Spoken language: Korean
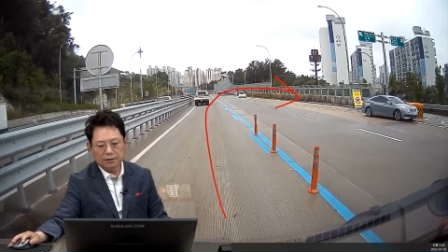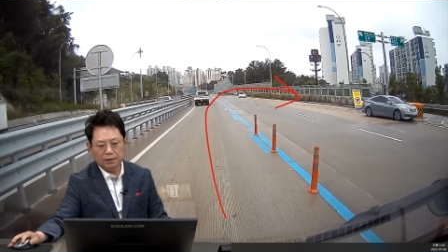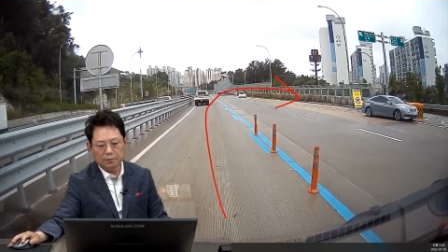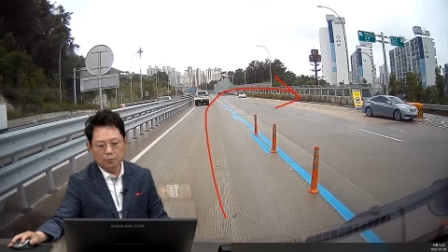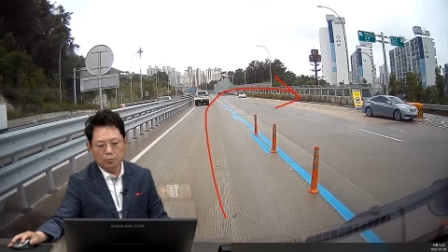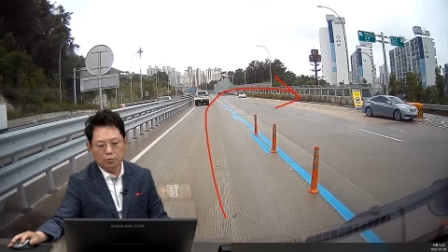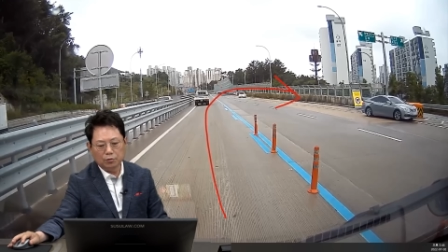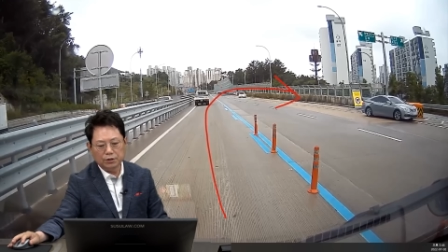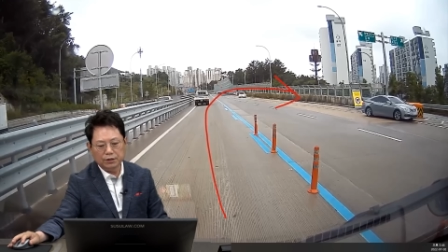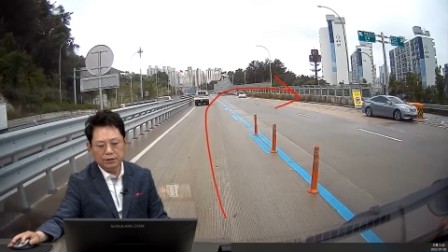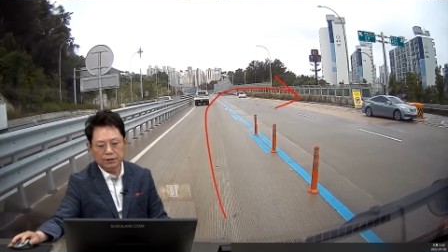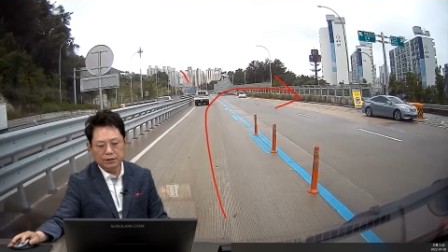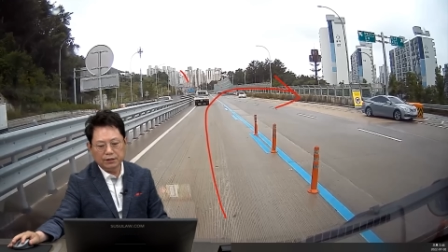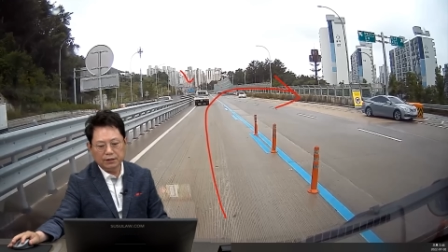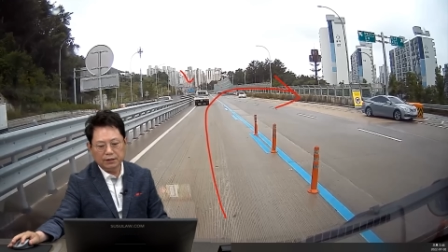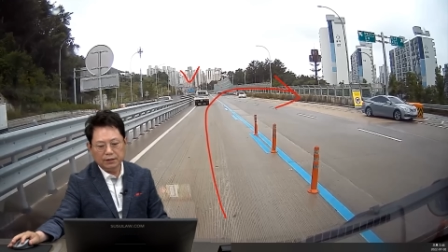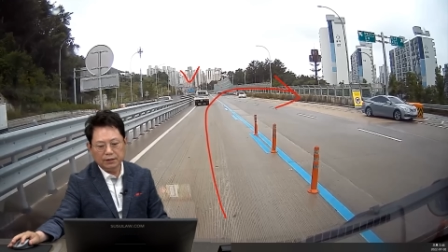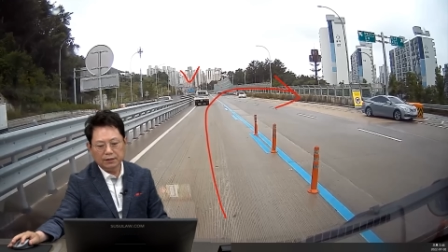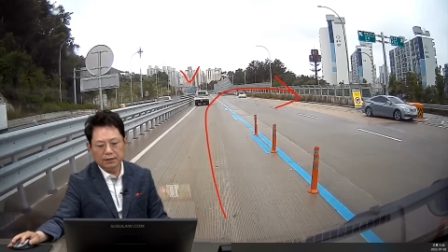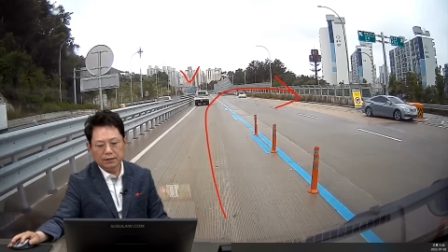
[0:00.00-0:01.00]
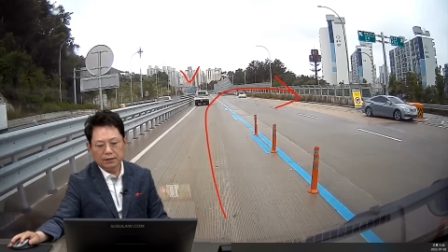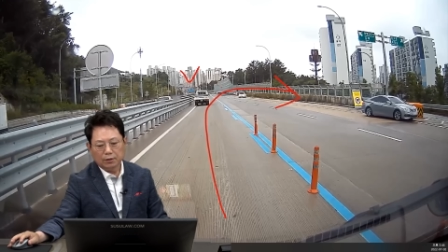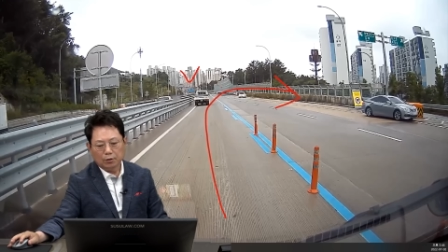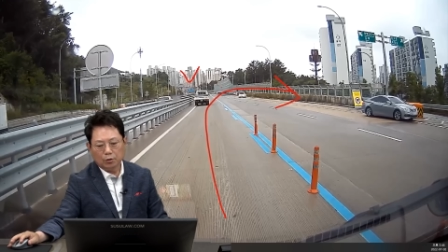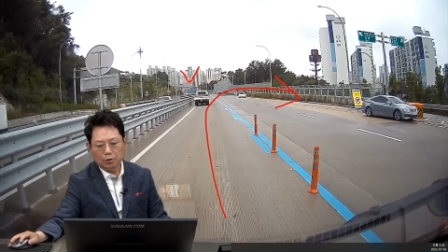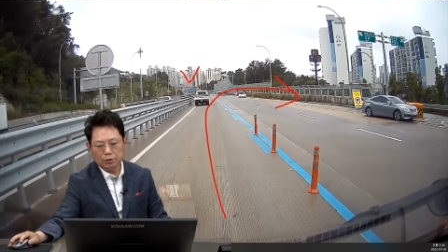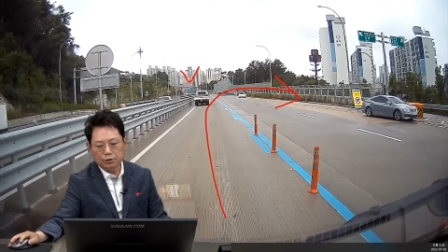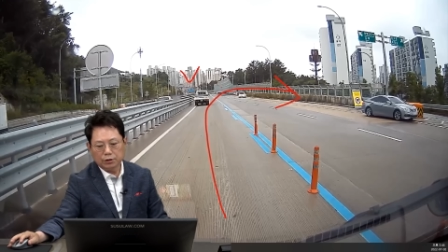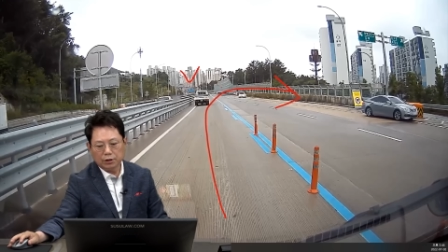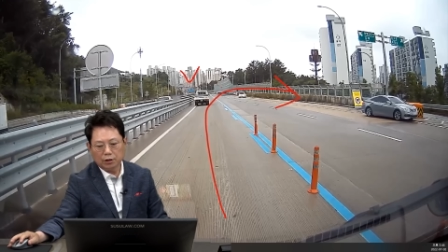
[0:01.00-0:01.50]
근데 모닝이,
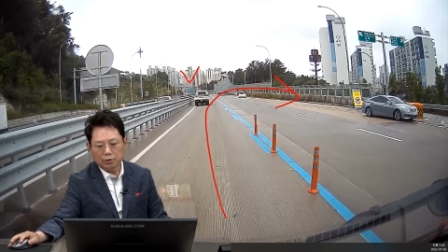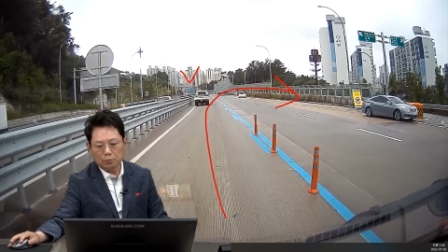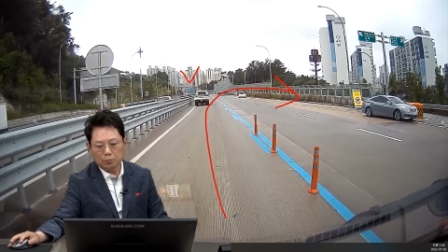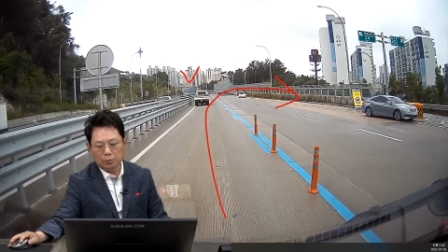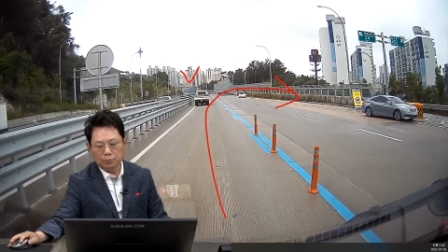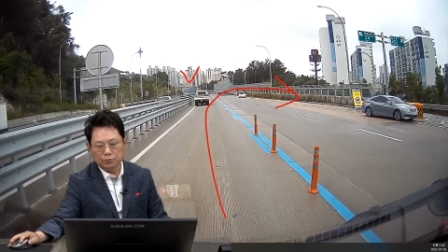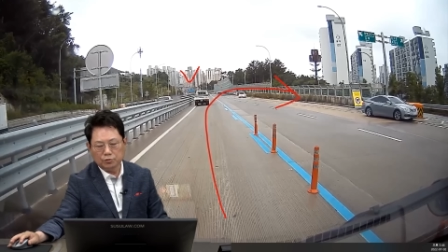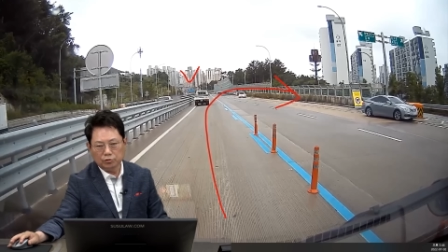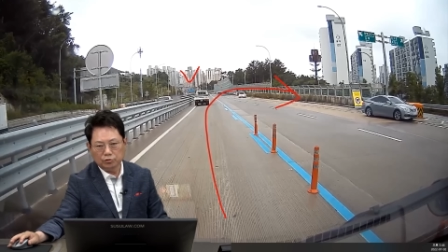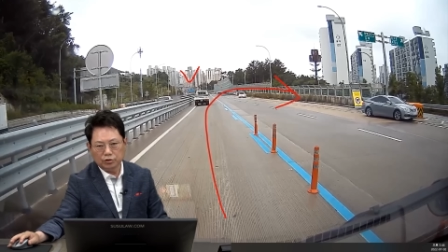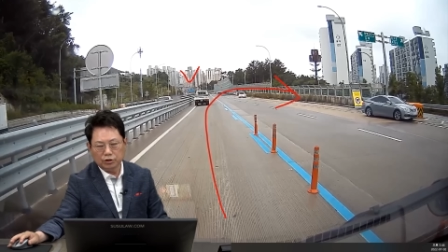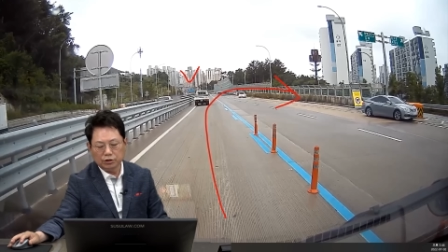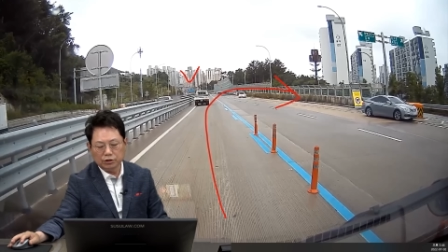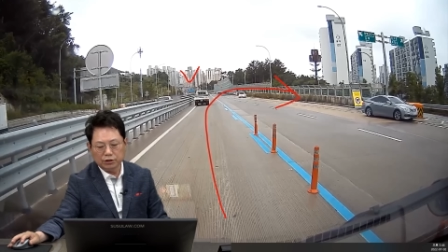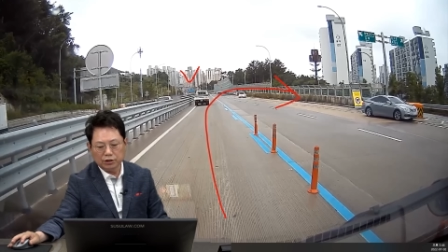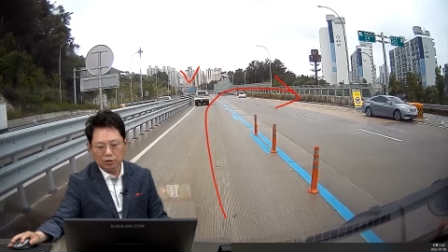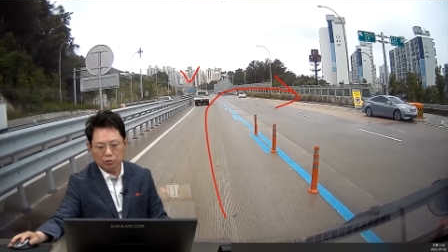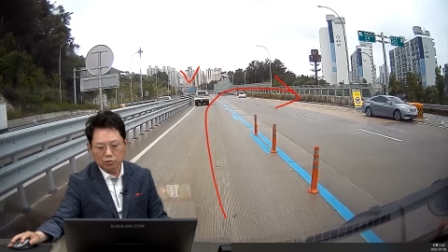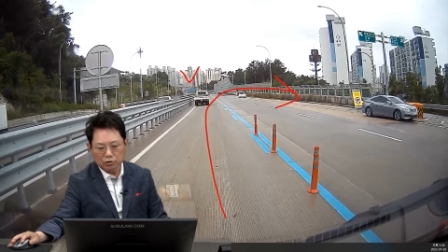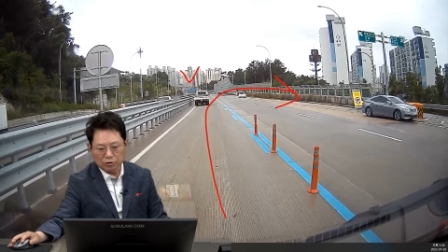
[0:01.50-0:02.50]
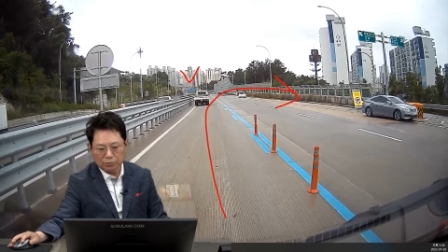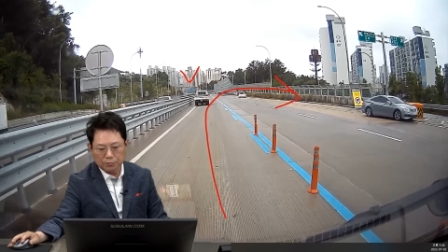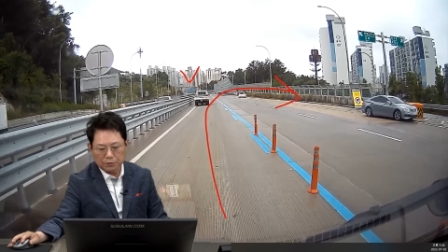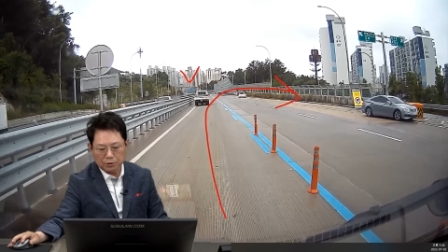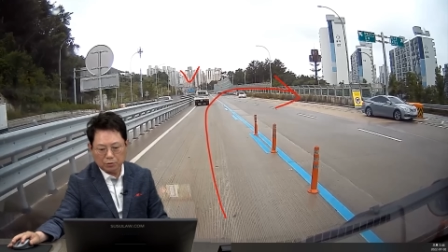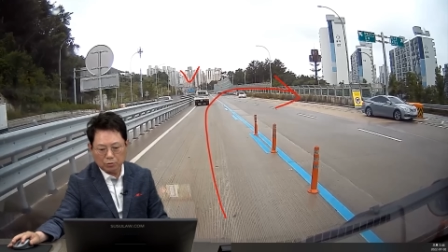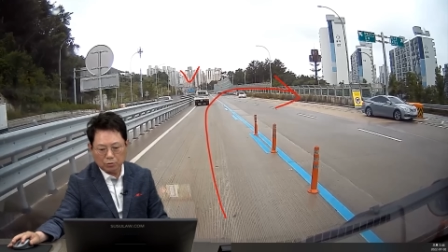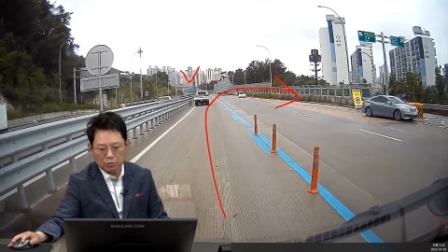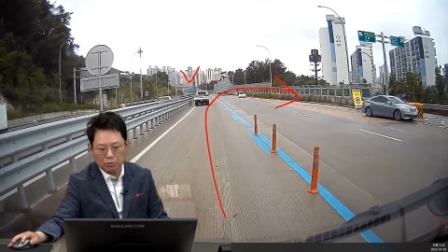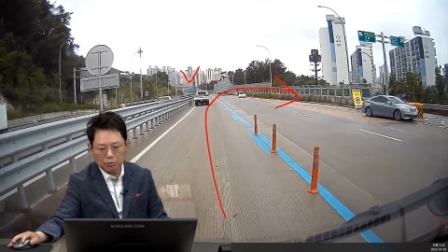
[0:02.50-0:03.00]
어, 이 차가 멈추고 뒤늦게 하고
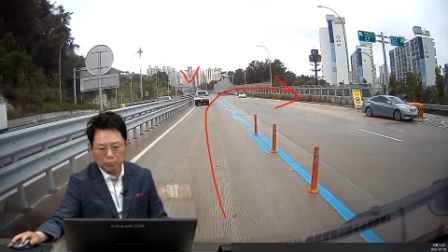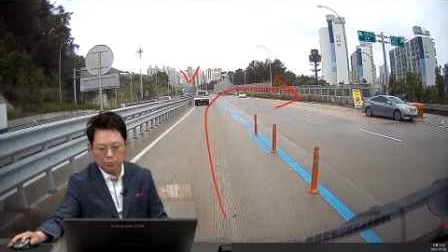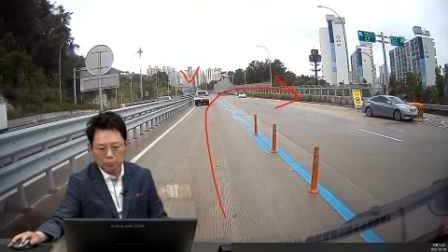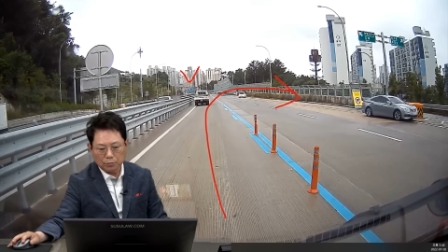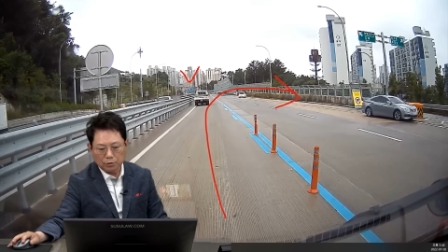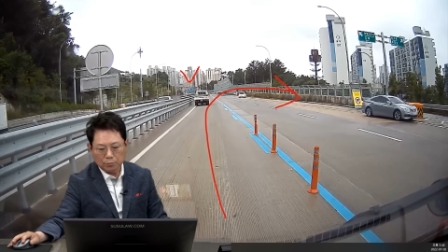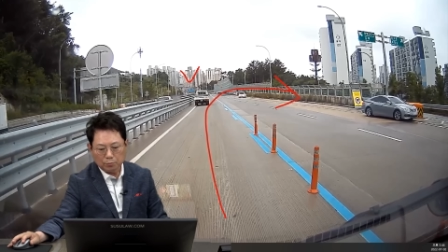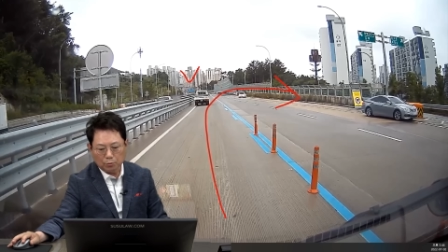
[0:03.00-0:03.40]
급제동,